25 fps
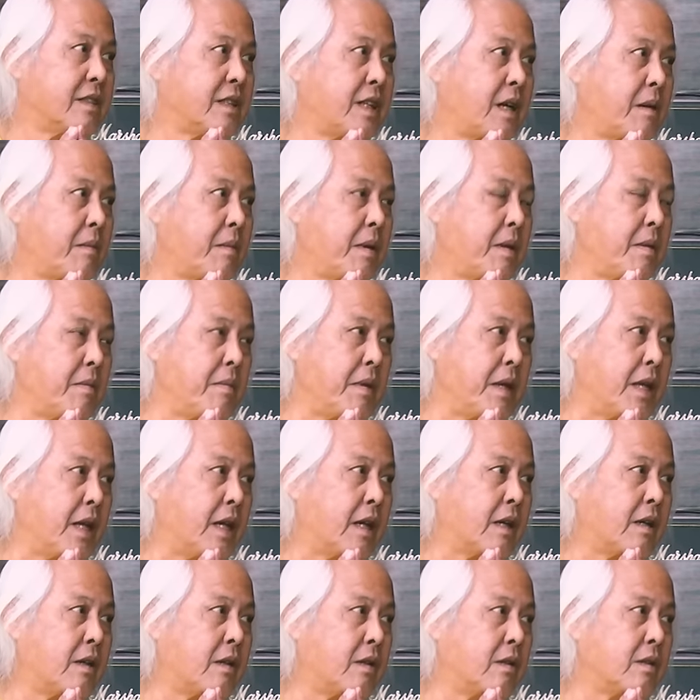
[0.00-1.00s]
ถ้าไม่มี
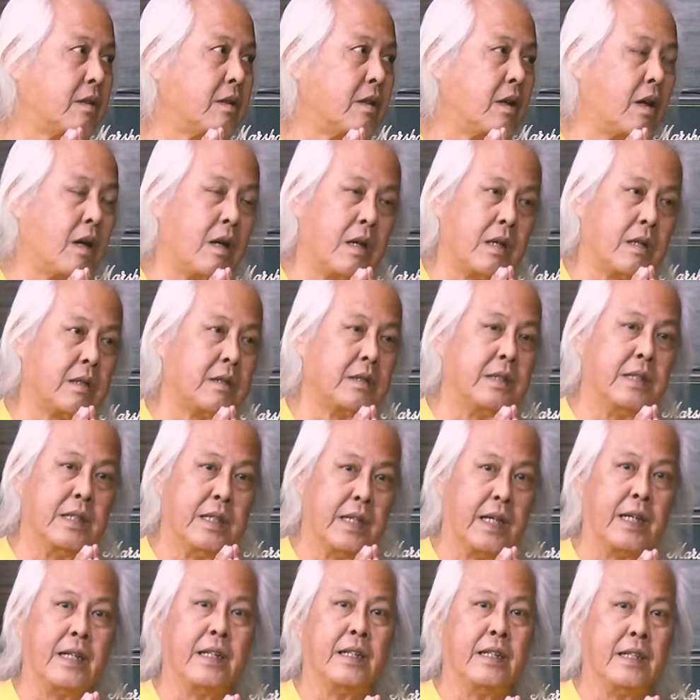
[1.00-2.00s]
ก็
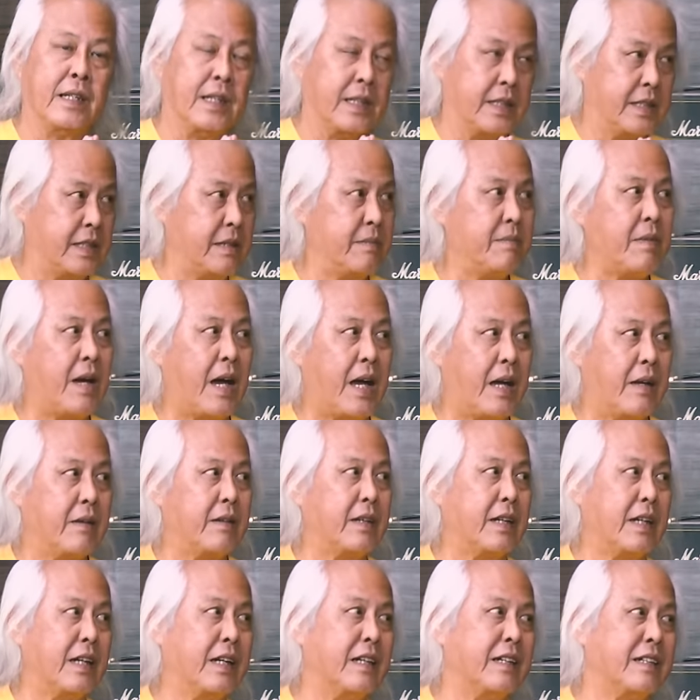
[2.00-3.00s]
เหนื่อยเหนื่อยชิบหายเห
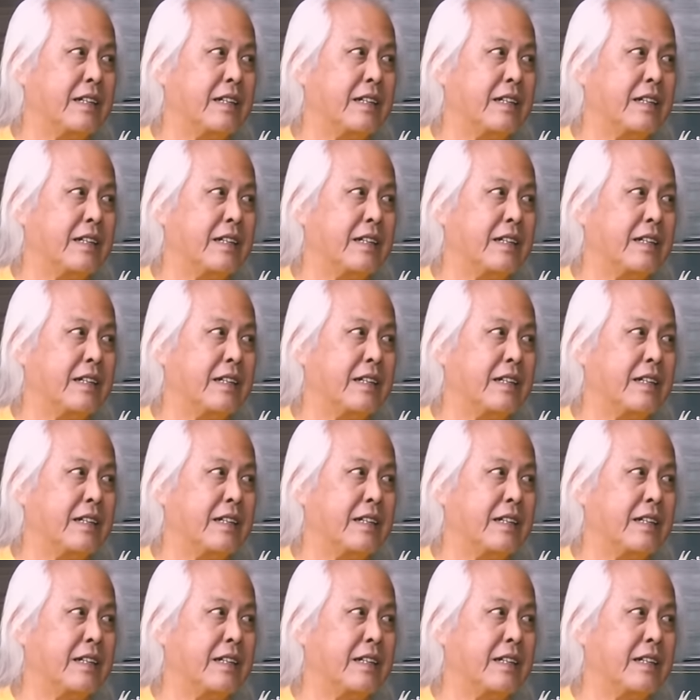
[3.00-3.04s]
มือนกัน